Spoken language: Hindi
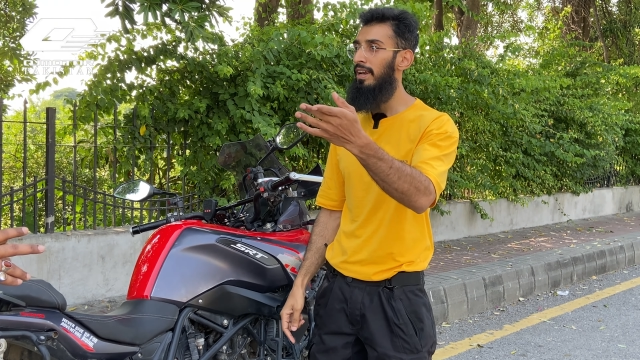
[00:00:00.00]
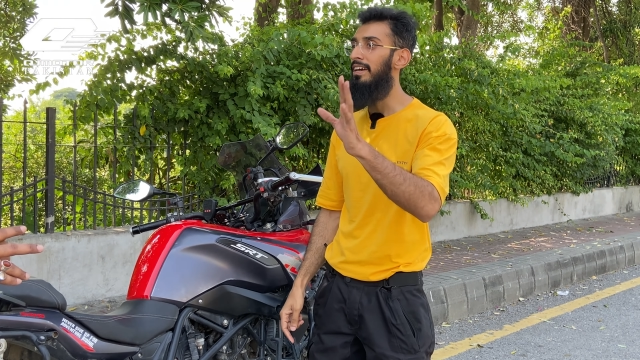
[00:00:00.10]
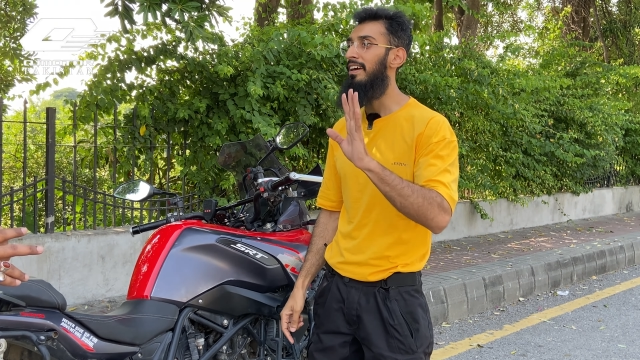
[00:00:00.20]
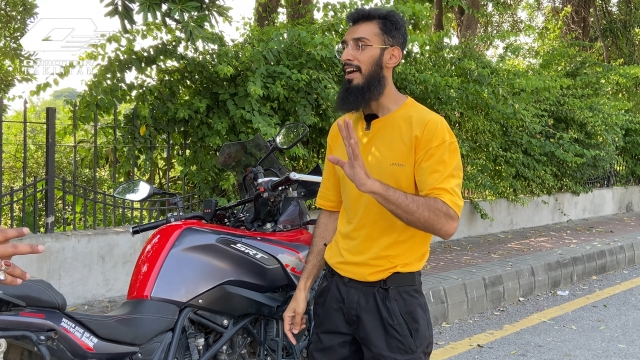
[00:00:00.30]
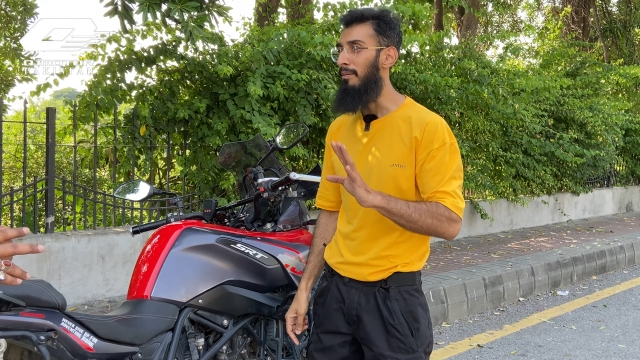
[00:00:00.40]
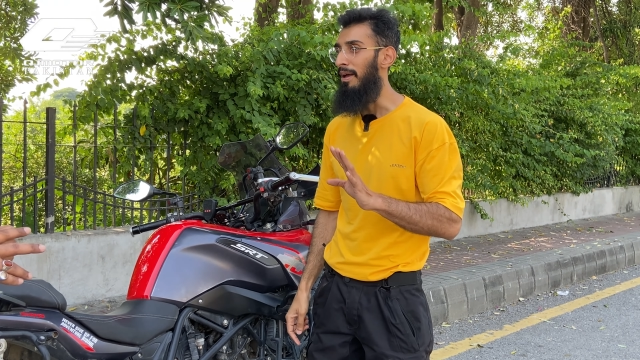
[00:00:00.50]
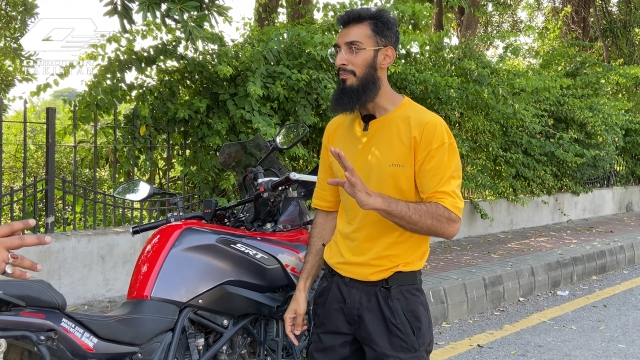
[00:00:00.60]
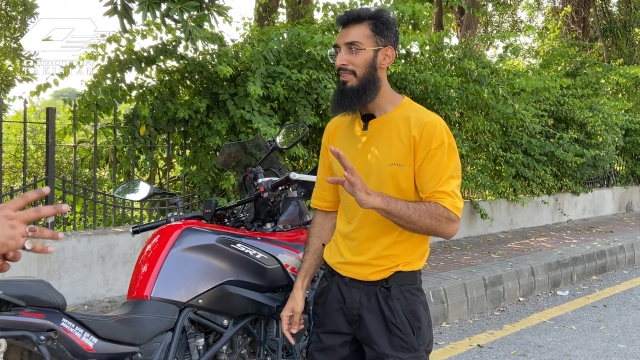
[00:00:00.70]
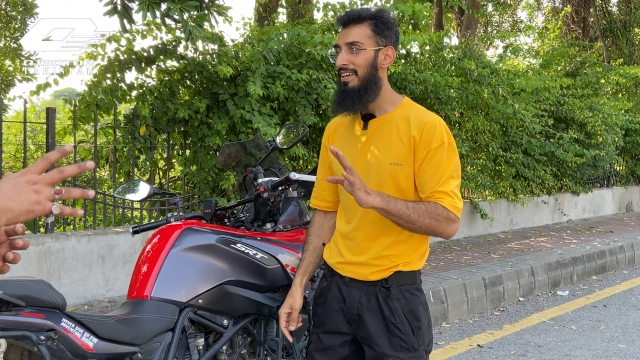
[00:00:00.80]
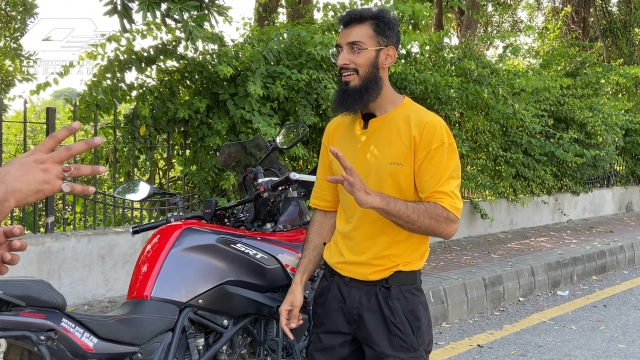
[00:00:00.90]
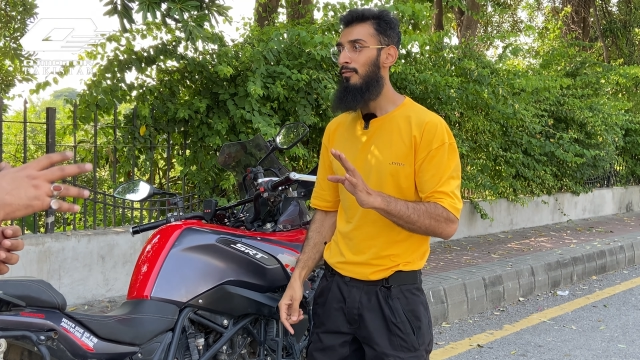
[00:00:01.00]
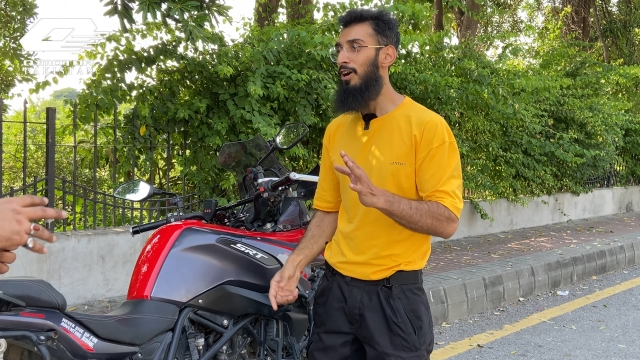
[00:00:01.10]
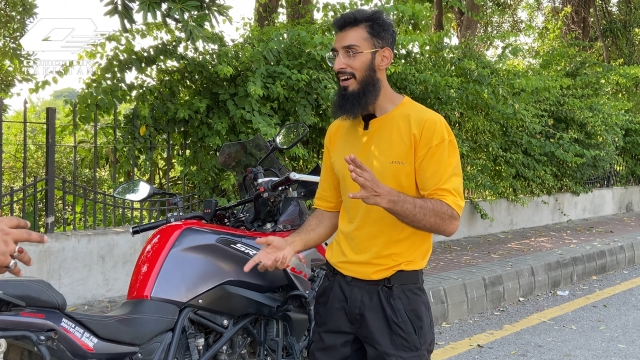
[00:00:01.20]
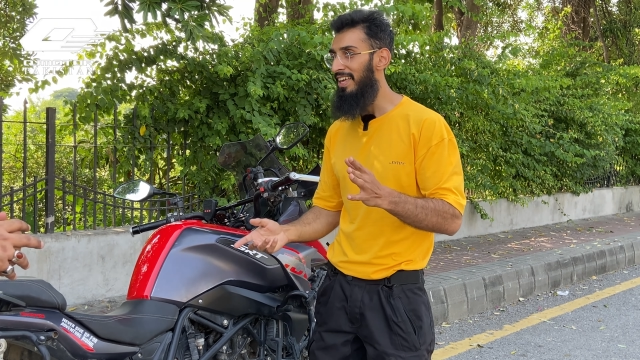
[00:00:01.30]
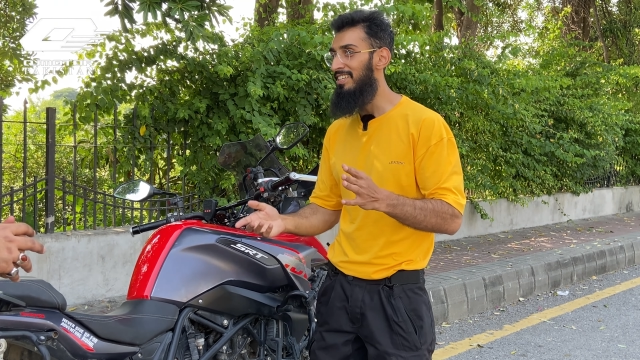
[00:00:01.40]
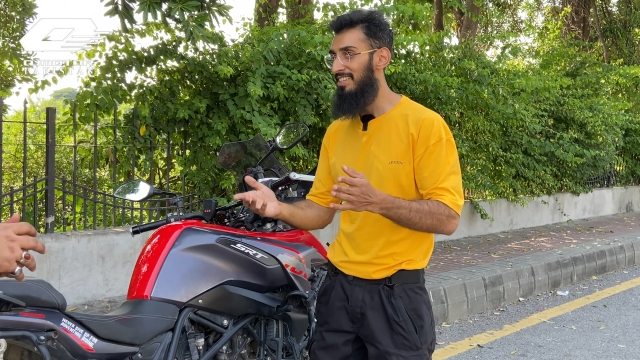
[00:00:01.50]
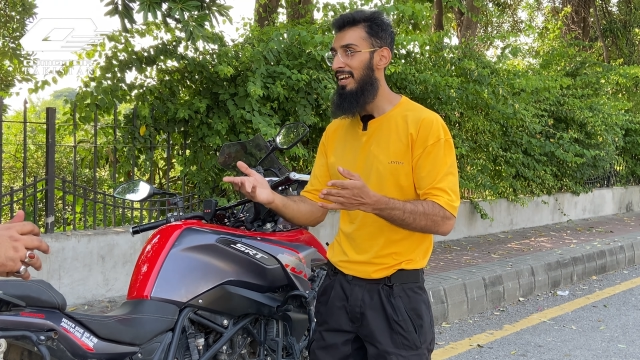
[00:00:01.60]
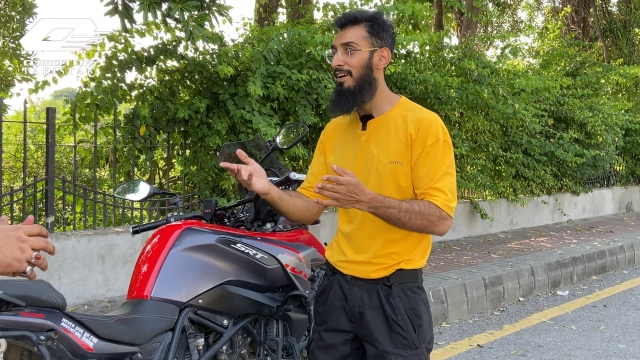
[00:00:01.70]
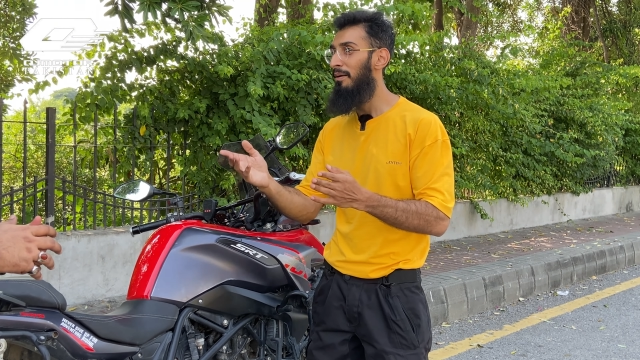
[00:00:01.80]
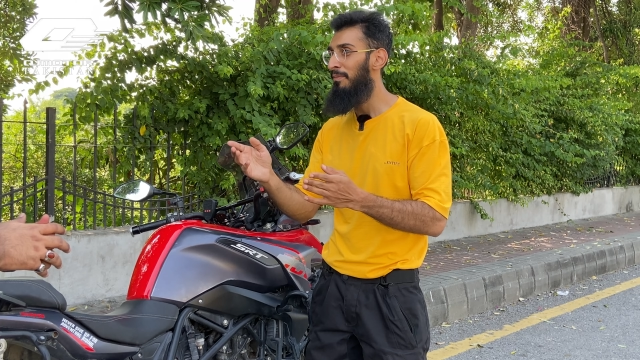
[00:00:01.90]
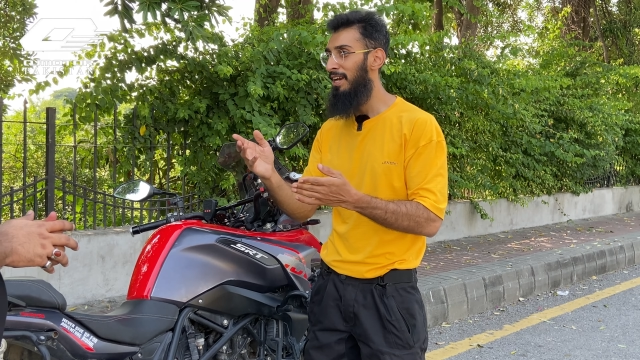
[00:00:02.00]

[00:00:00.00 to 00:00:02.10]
एक लाइट खराब है कहानी है वो कहानी है जिस तरह